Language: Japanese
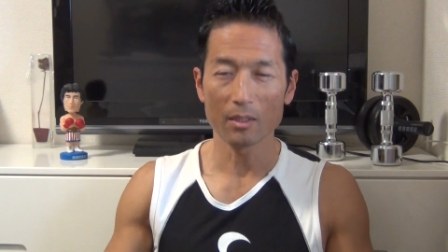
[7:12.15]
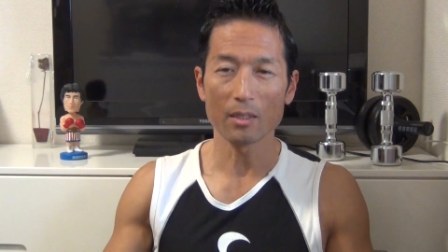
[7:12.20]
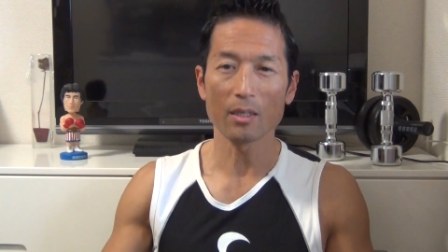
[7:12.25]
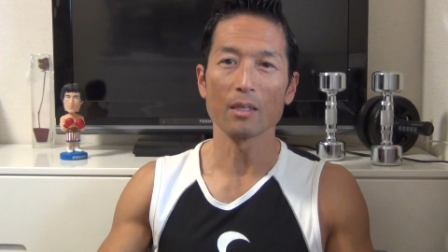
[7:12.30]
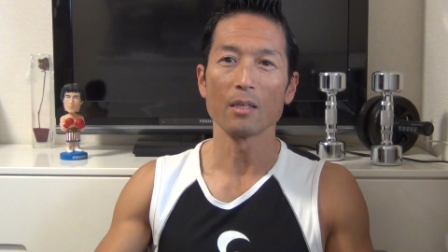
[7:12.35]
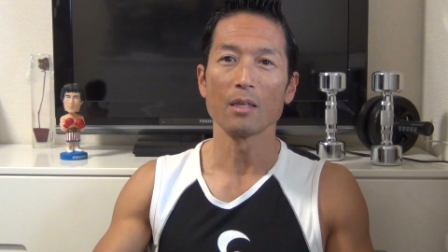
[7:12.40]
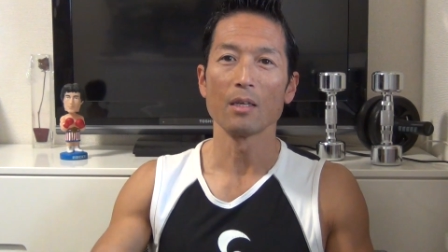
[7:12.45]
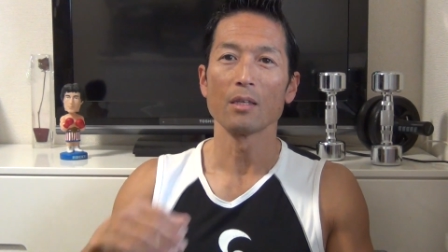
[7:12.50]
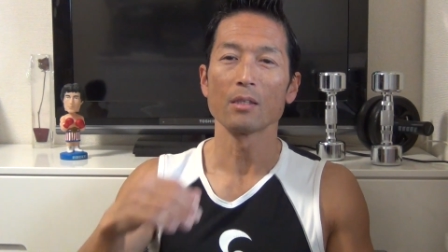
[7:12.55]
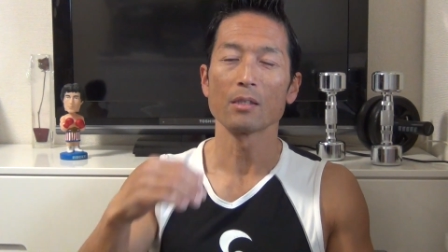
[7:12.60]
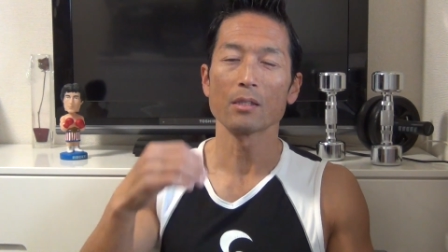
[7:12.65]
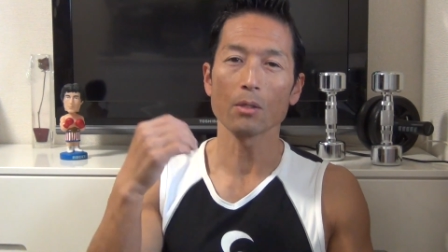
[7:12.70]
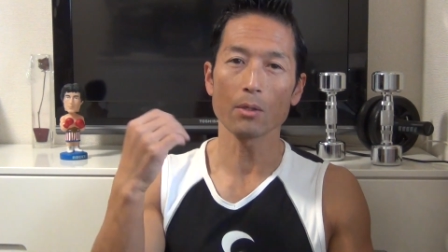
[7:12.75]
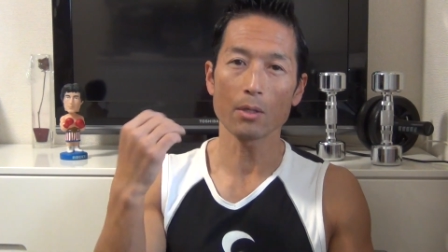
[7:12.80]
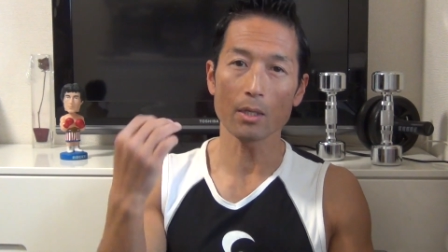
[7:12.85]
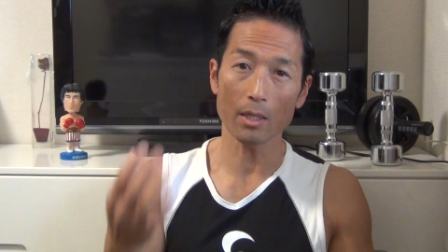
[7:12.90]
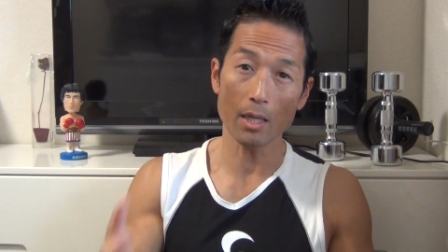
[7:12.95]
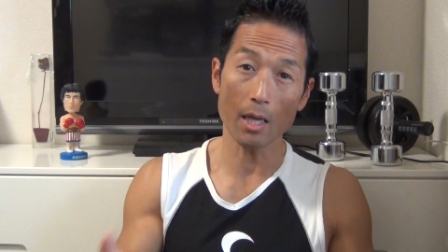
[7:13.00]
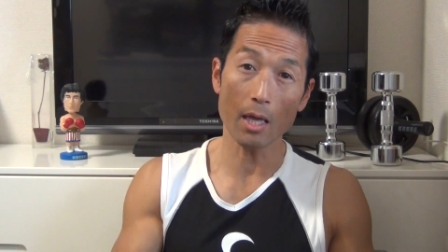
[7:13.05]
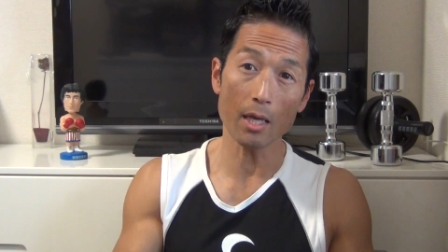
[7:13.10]
で、そ
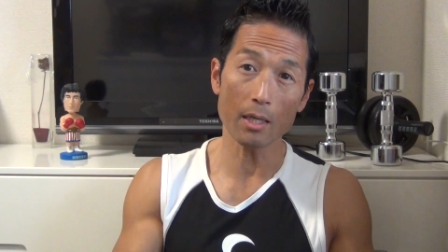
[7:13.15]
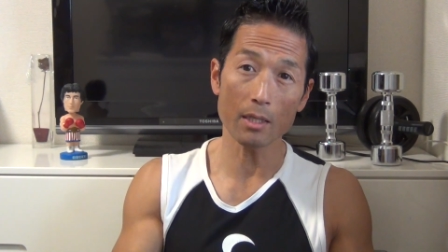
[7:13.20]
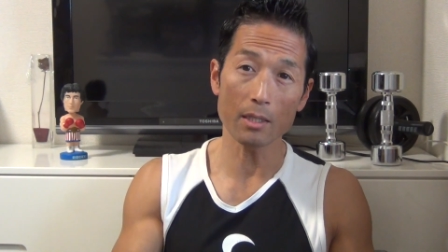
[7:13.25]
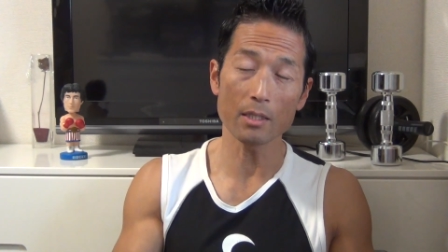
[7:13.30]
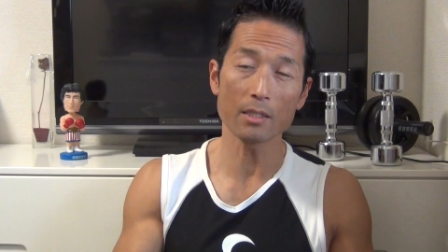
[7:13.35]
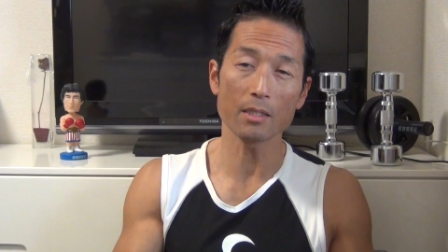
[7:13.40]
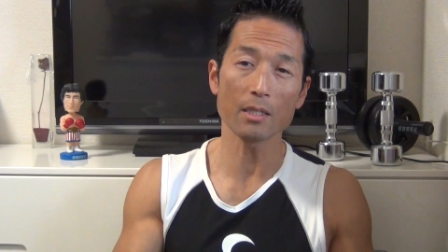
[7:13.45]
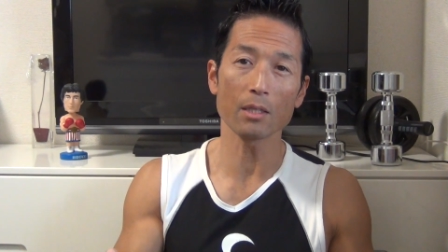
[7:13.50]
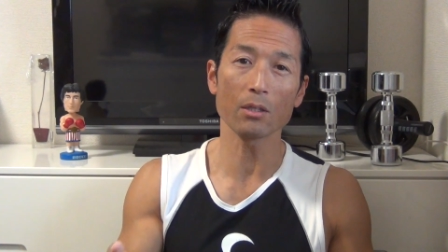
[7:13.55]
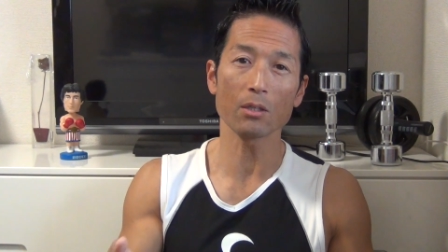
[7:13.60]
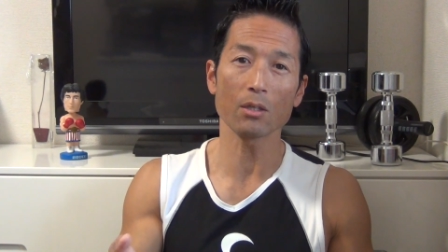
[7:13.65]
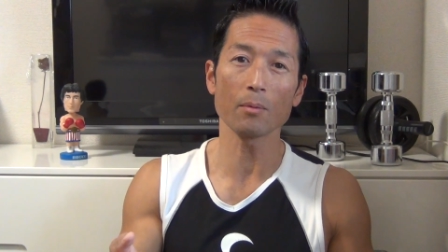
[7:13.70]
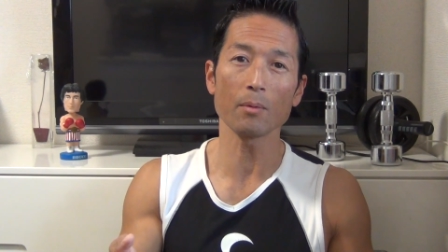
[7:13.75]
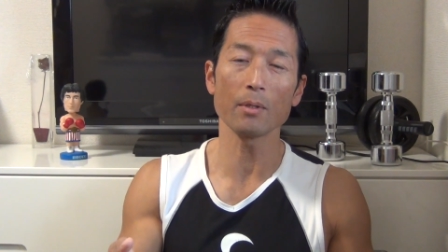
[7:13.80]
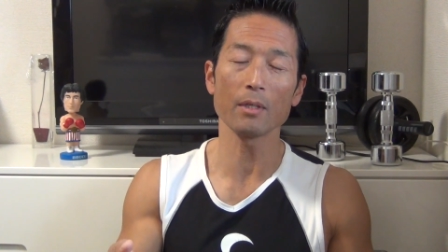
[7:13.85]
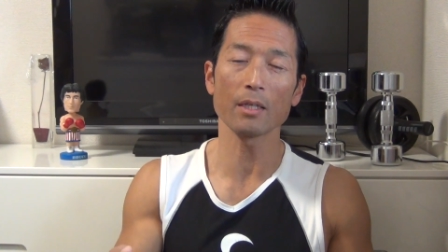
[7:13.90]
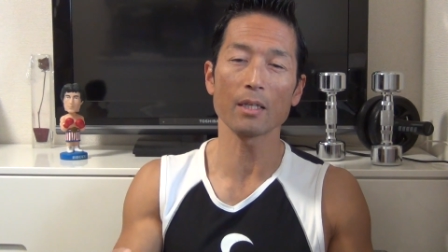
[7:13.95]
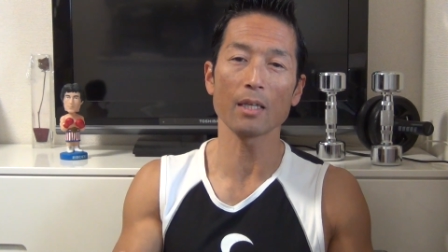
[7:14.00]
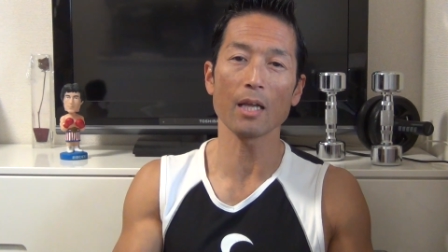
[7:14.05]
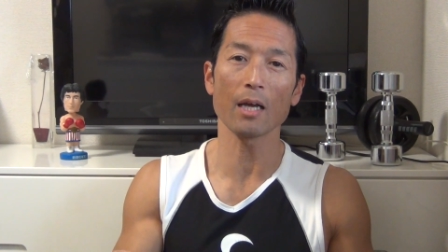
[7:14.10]
れで2セット
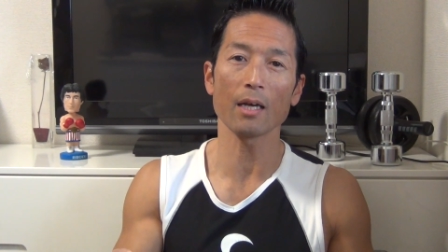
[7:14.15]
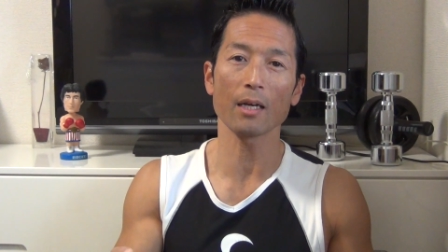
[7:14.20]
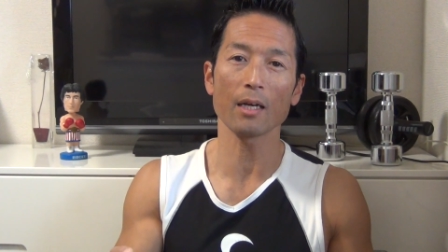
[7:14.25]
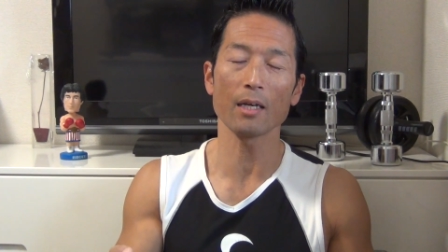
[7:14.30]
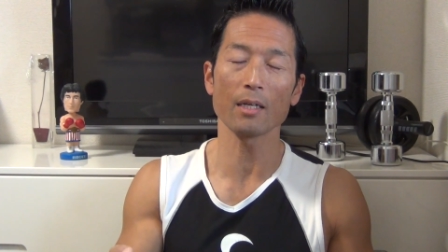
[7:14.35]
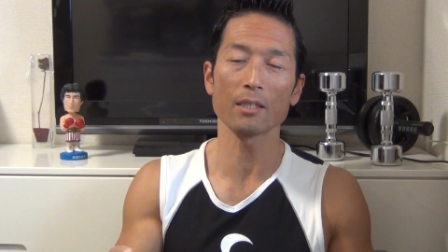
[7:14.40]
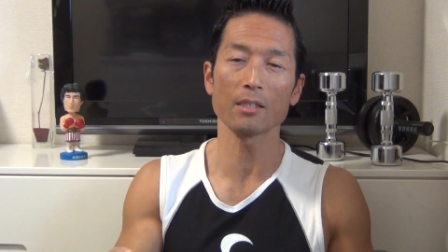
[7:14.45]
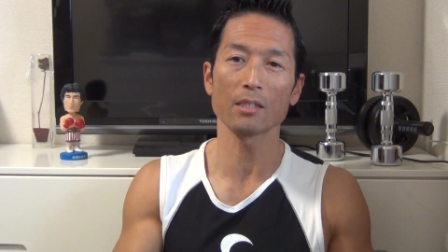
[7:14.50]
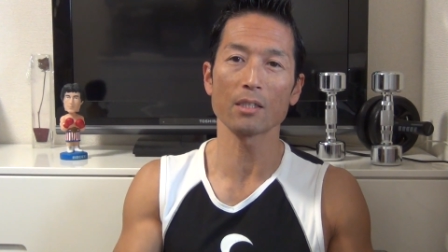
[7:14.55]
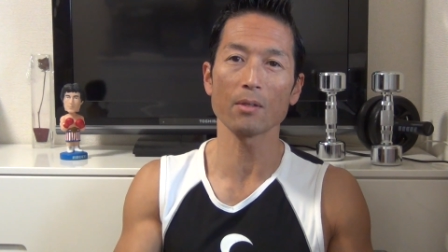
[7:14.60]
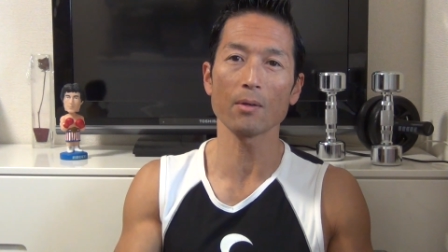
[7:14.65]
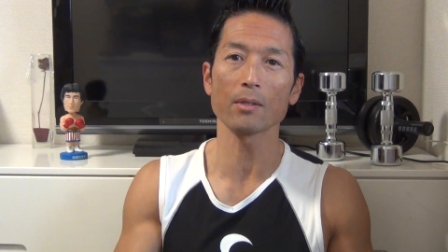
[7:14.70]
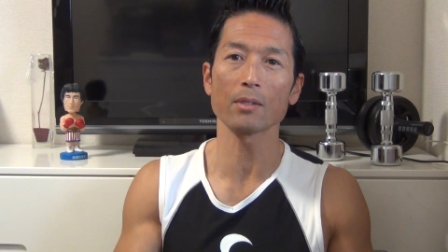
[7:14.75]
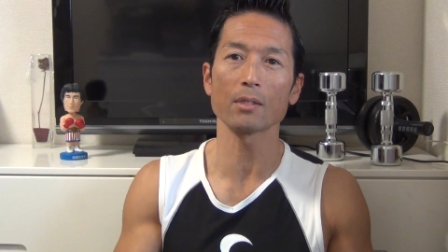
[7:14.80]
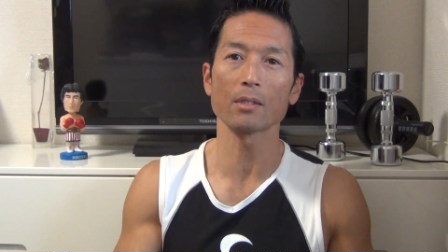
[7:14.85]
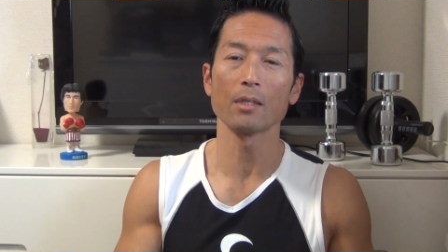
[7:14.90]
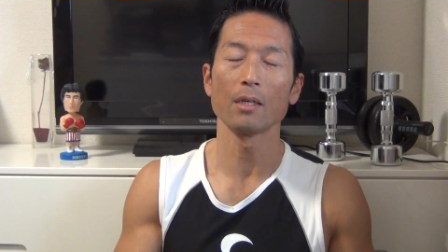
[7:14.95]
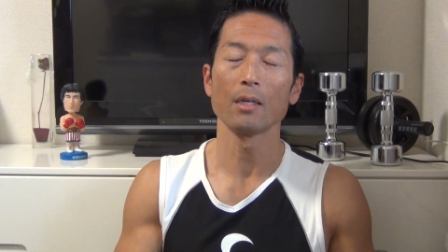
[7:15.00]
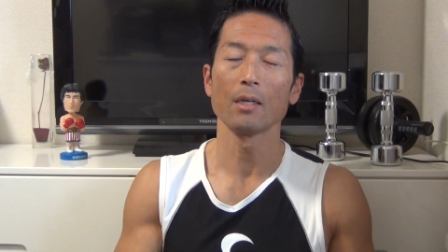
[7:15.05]
目に関しては